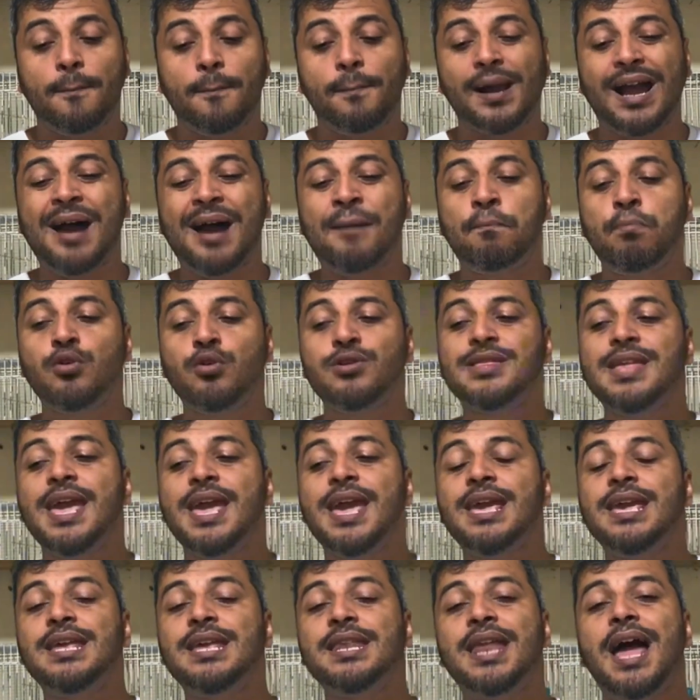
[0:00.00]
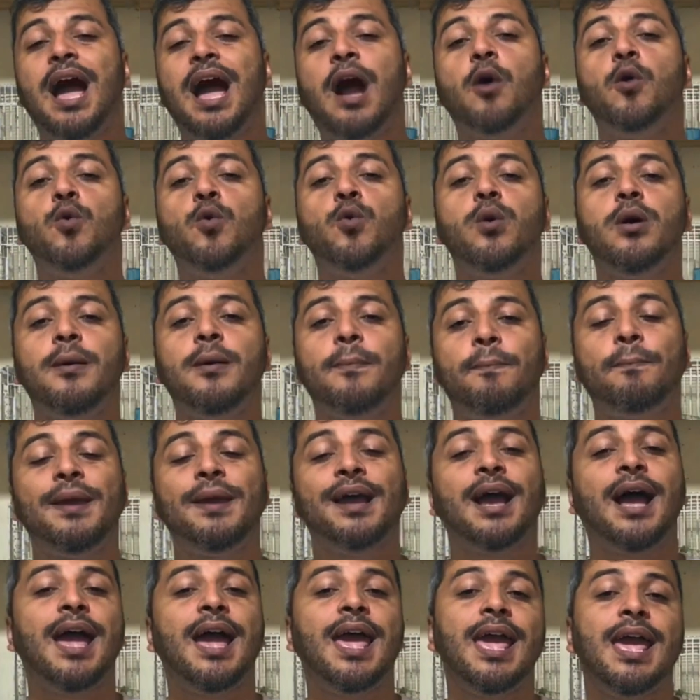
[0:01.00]
para poder ir na rua
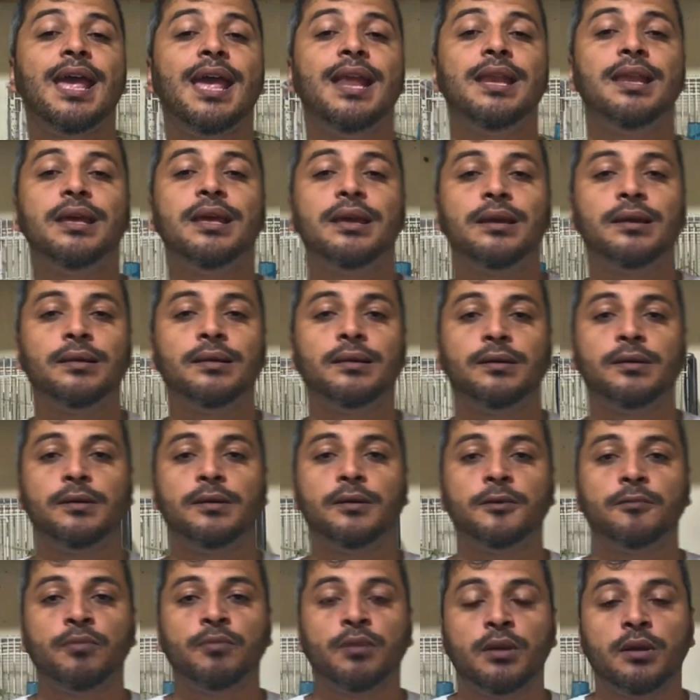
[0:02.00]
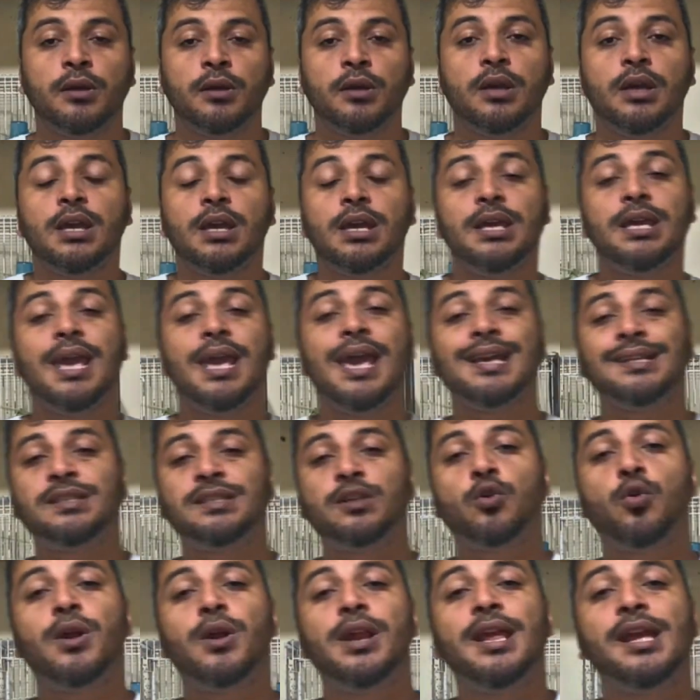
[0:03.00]
pegar ele. E
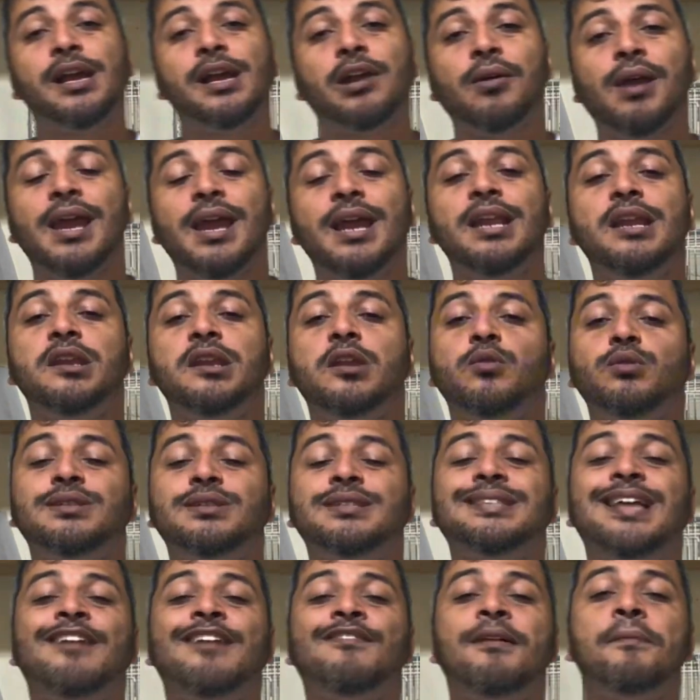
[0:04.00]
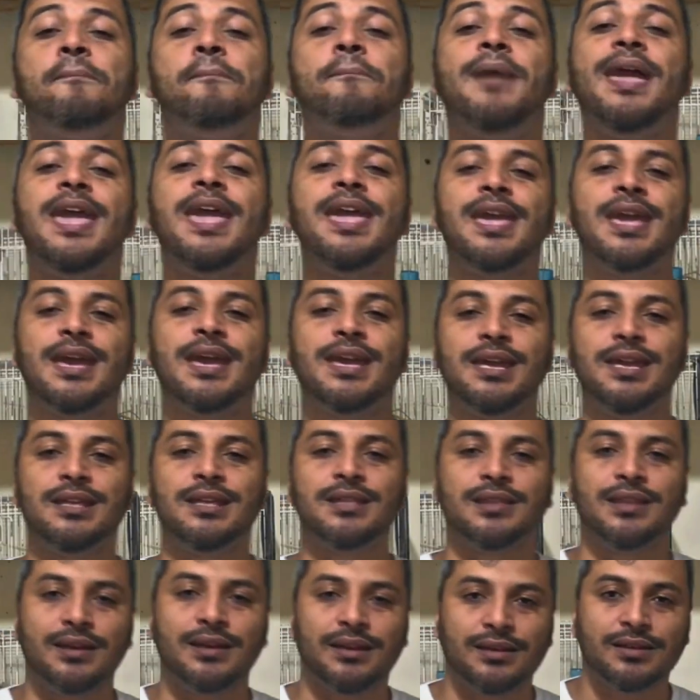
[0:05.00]
esse coleiro, ele não estava bem
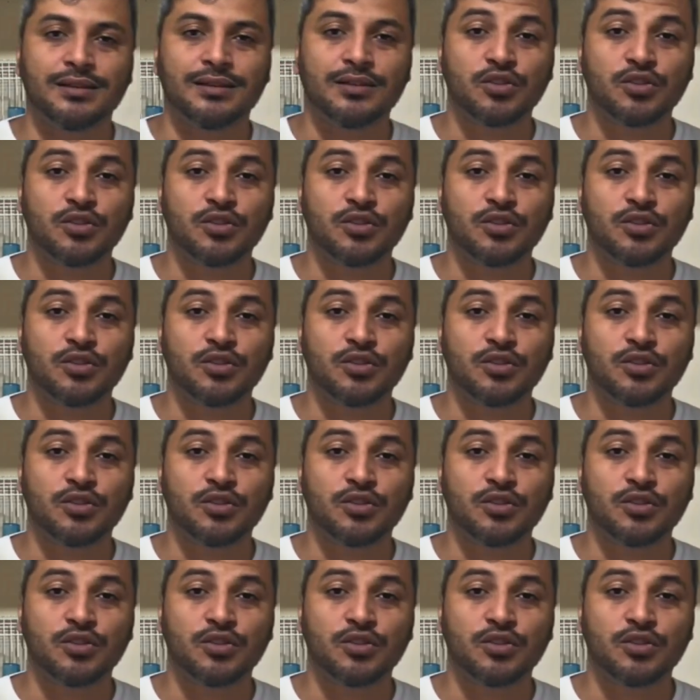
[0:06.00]
ainda.